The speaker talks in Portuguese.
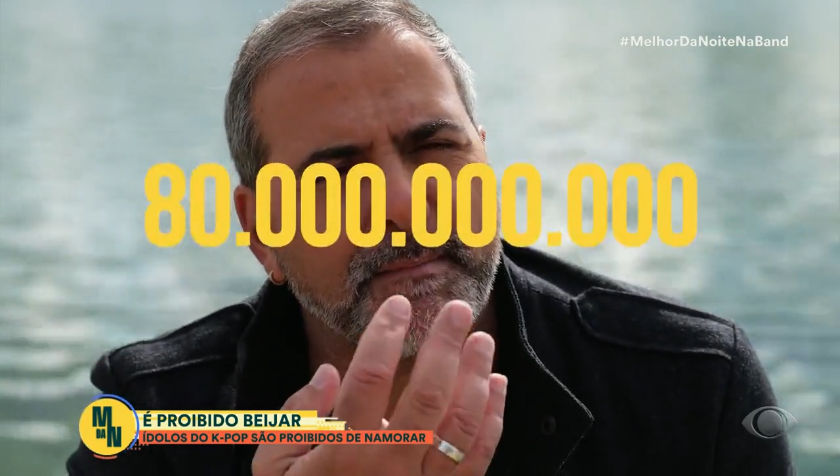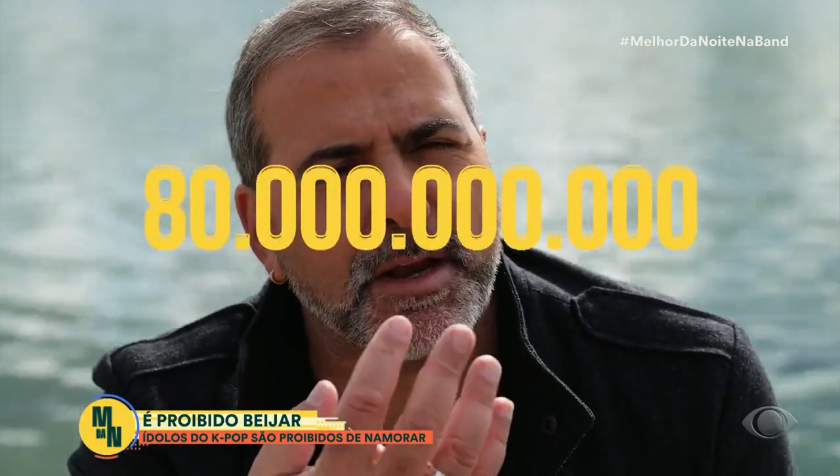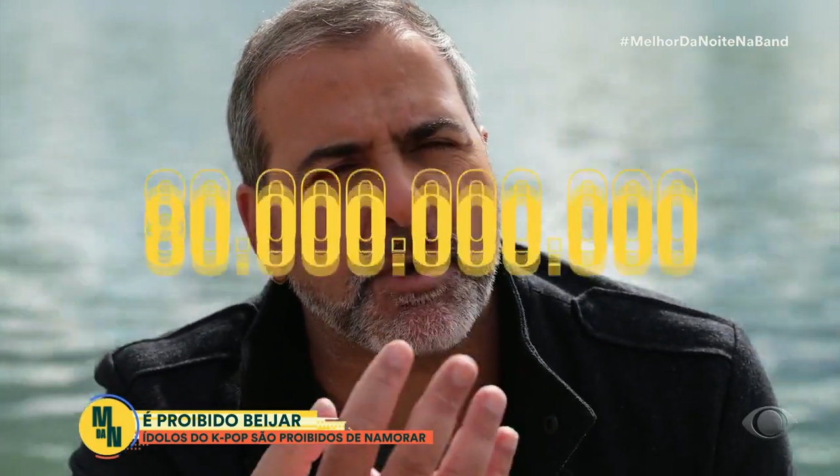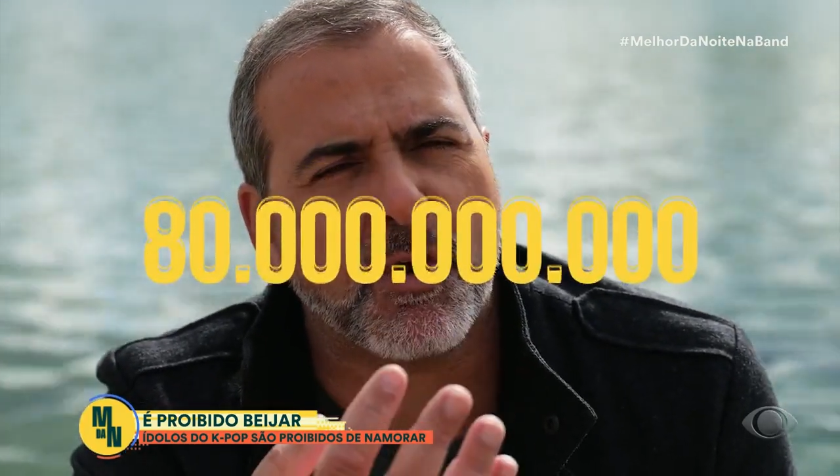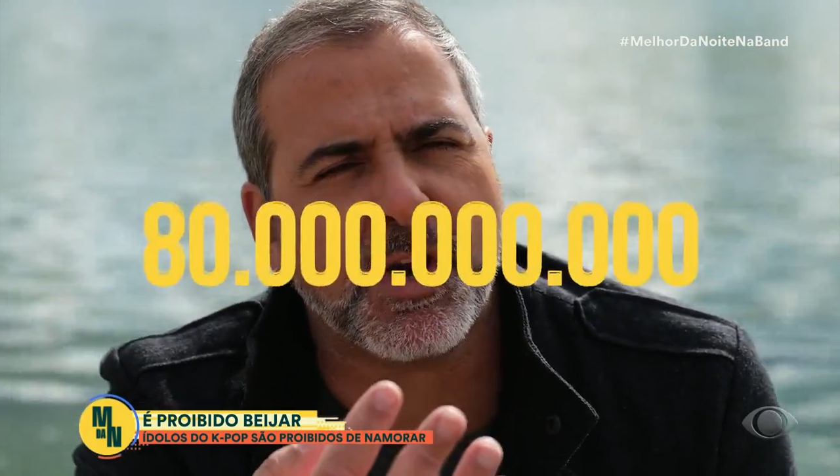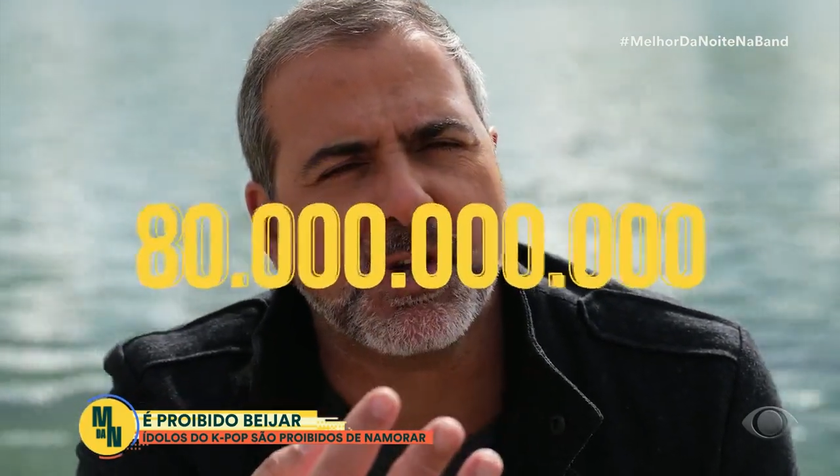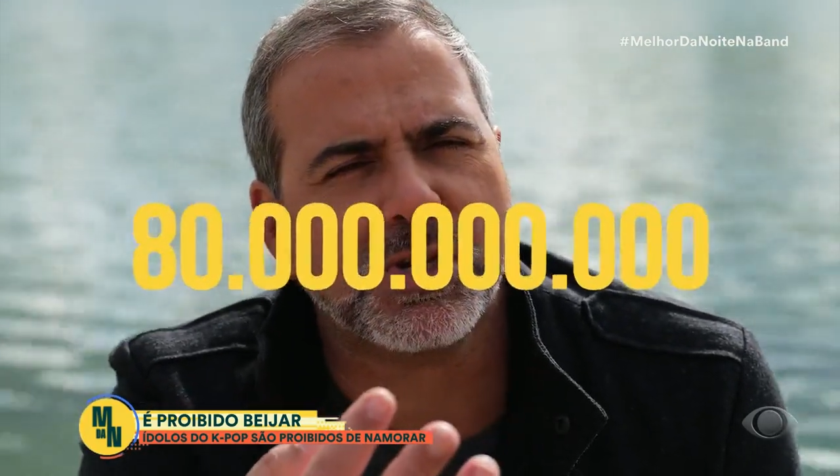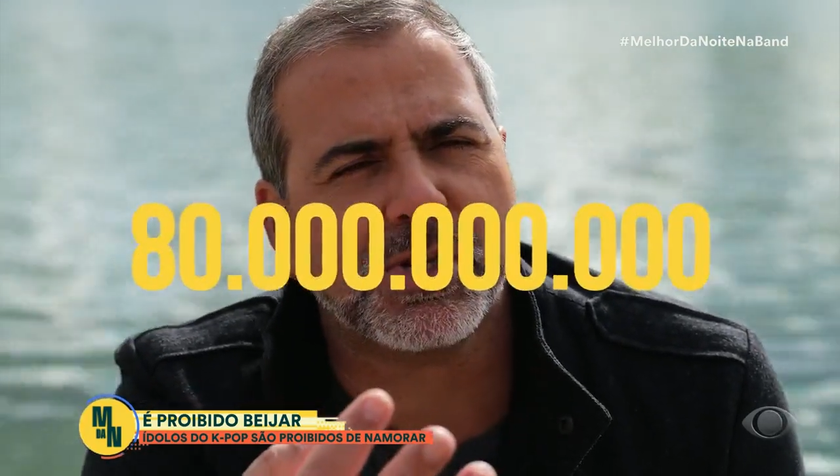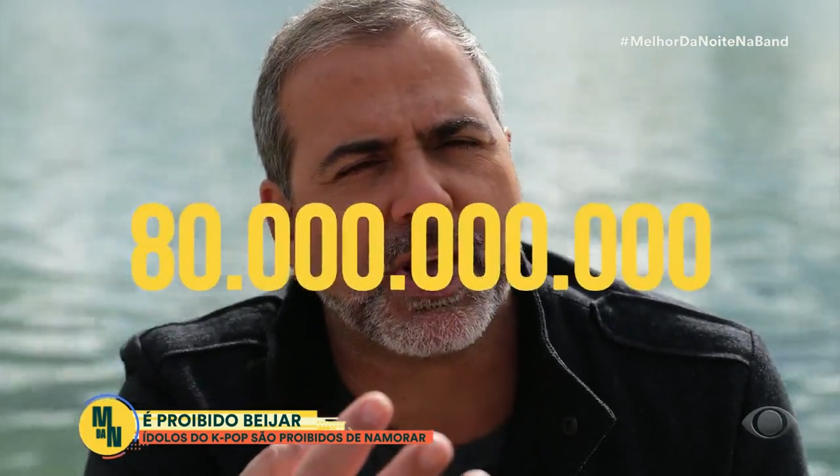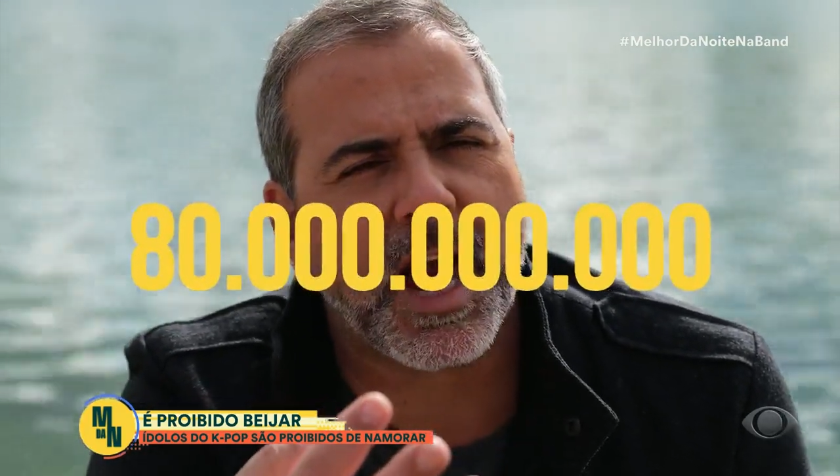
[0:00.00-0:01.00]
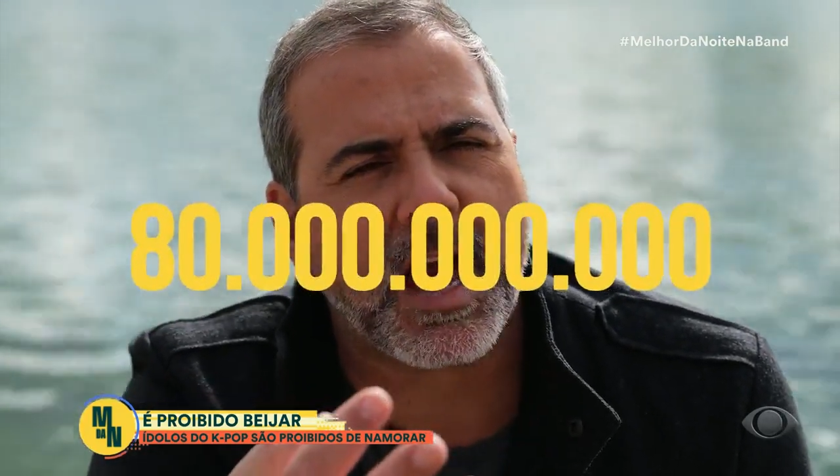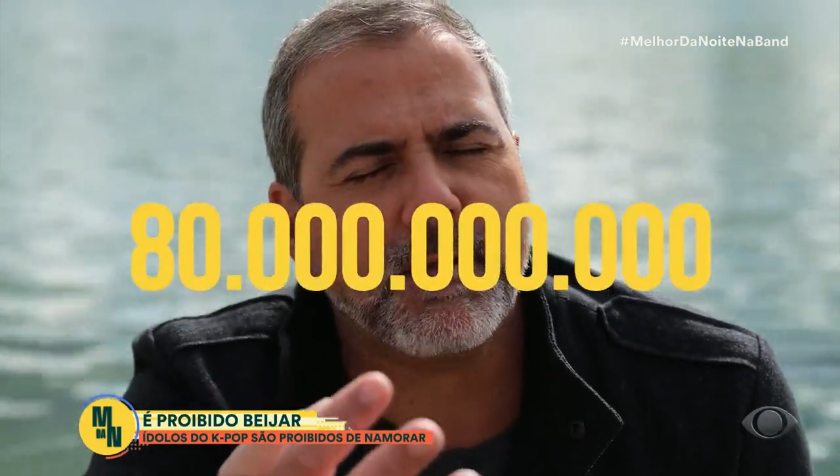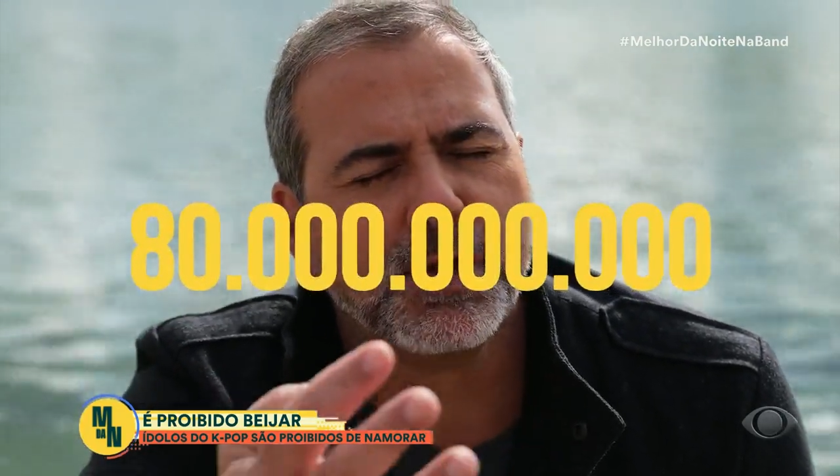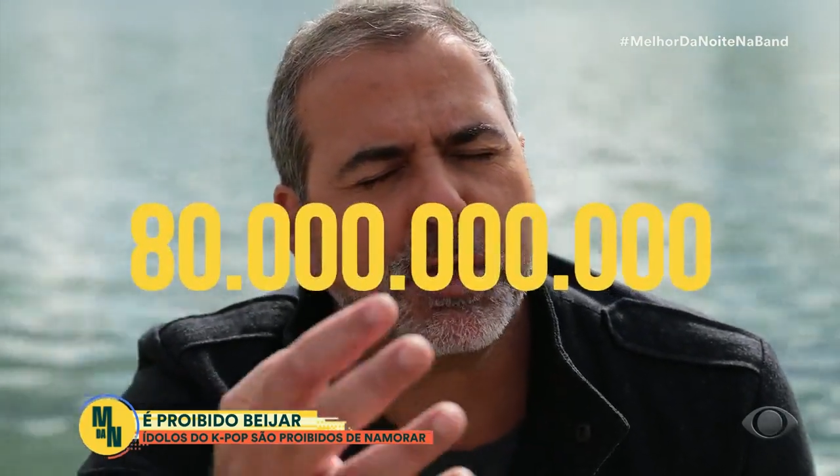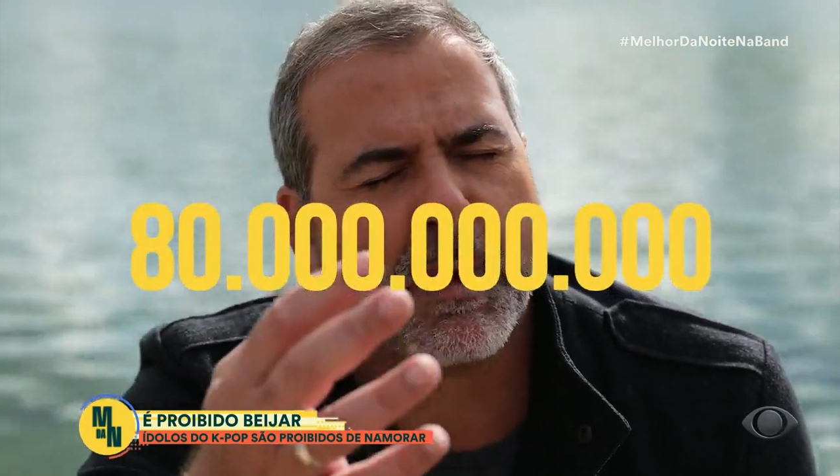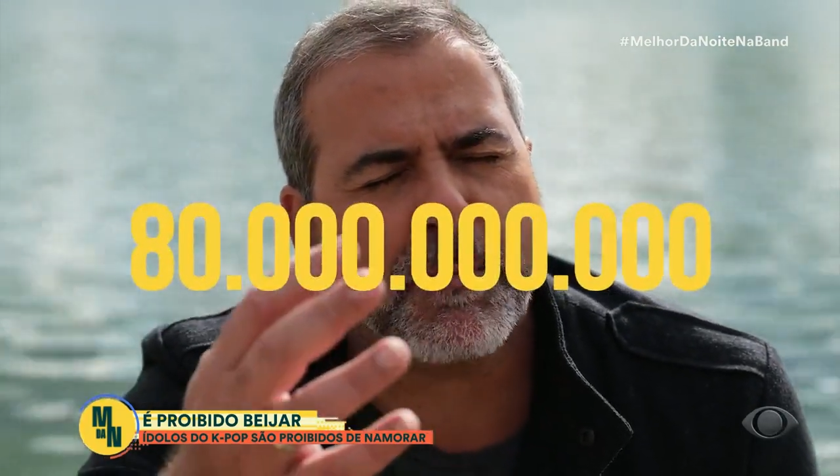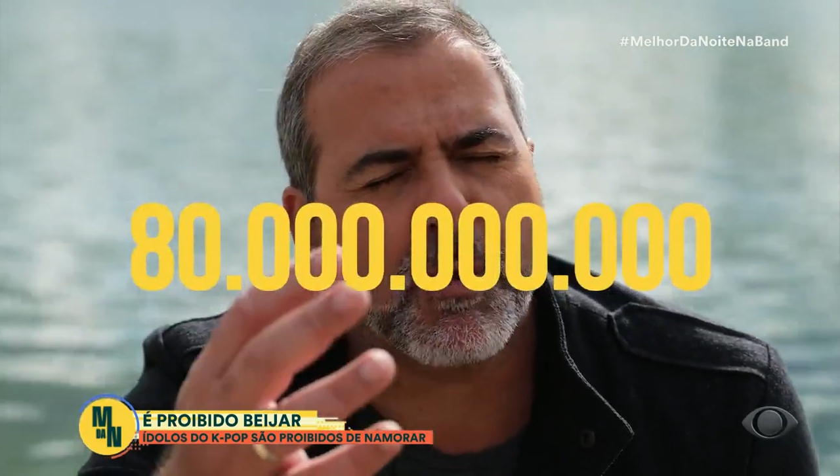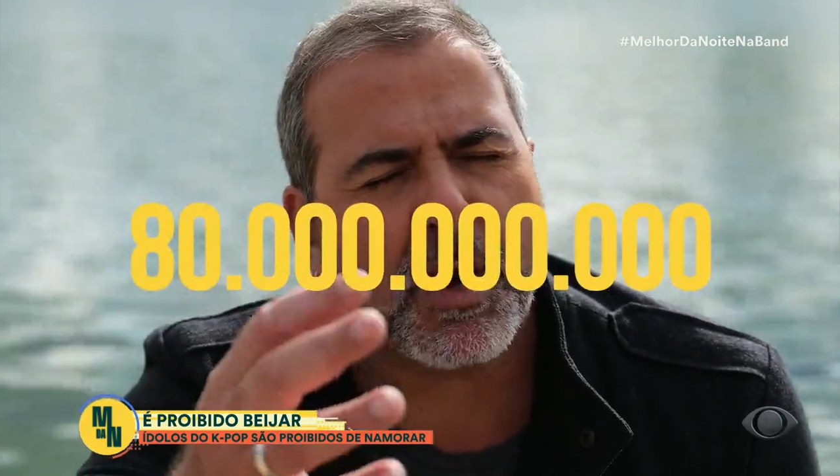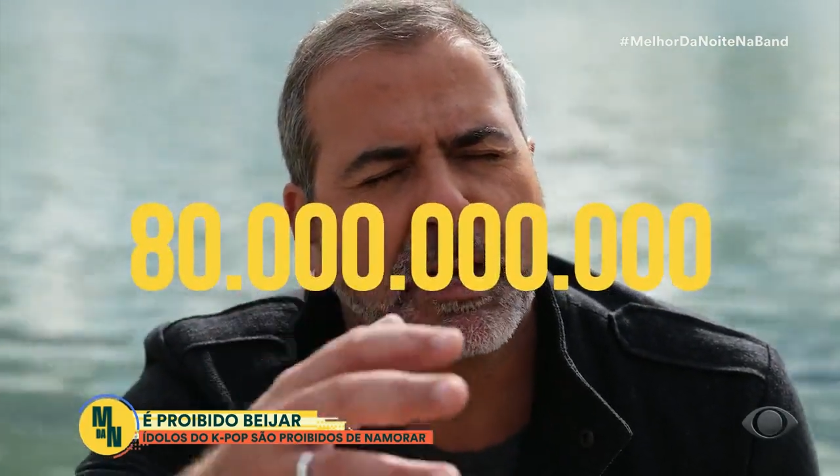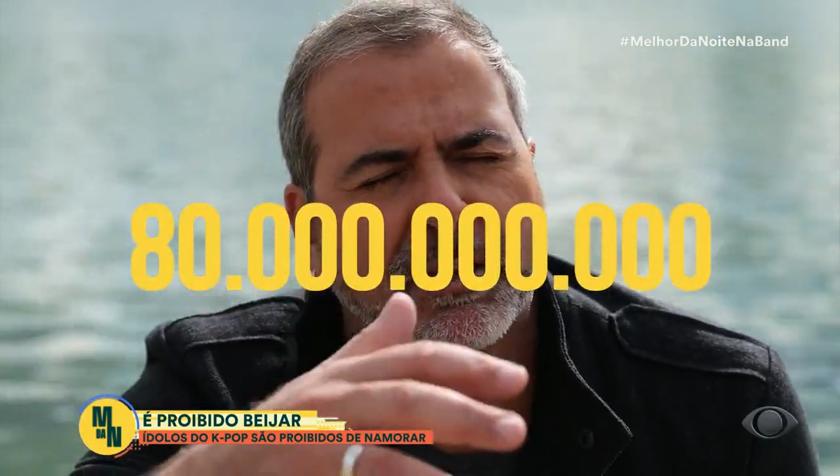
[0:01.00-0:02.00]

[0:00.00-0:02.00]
milhões de germes que uma boca